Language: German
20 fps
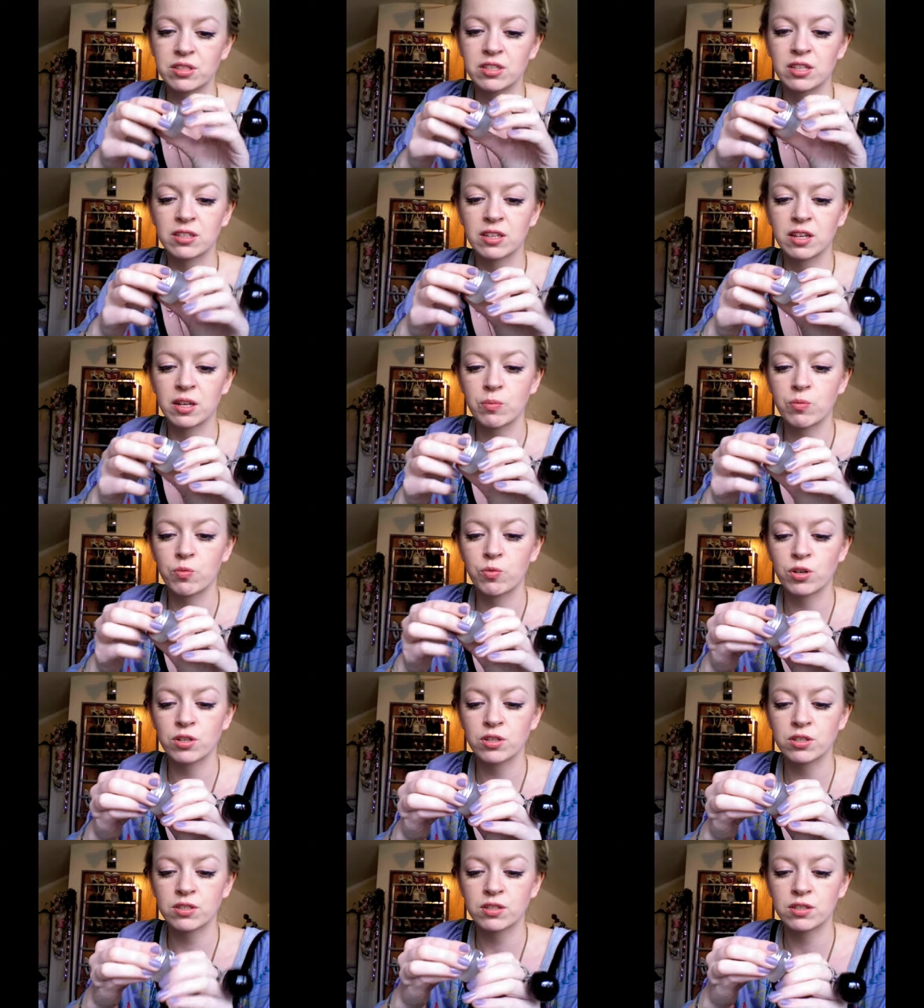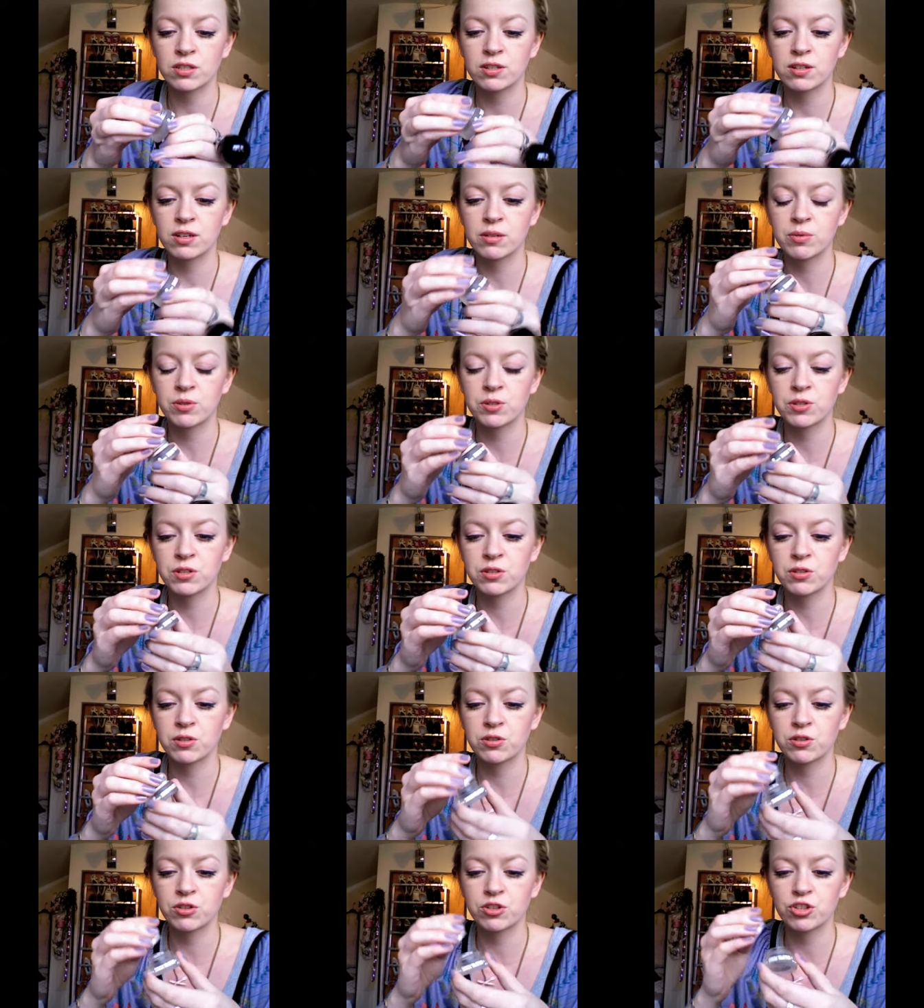der Denim One Third Limited
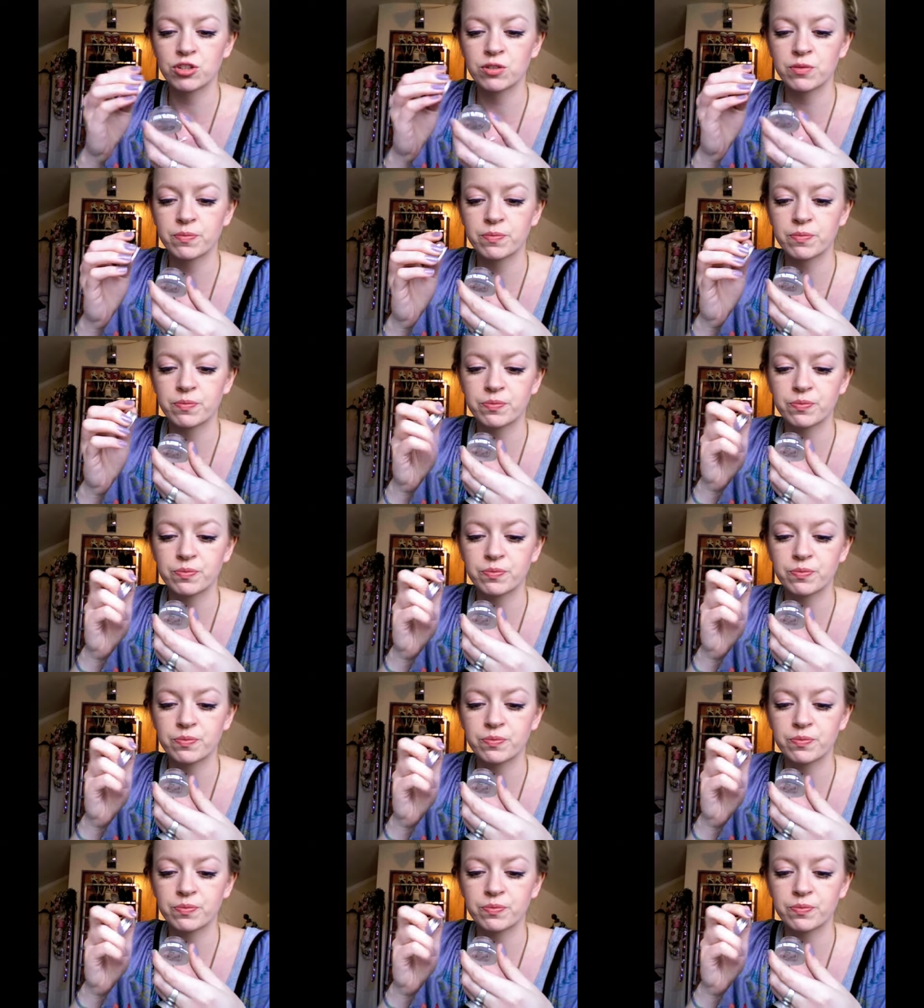Edition.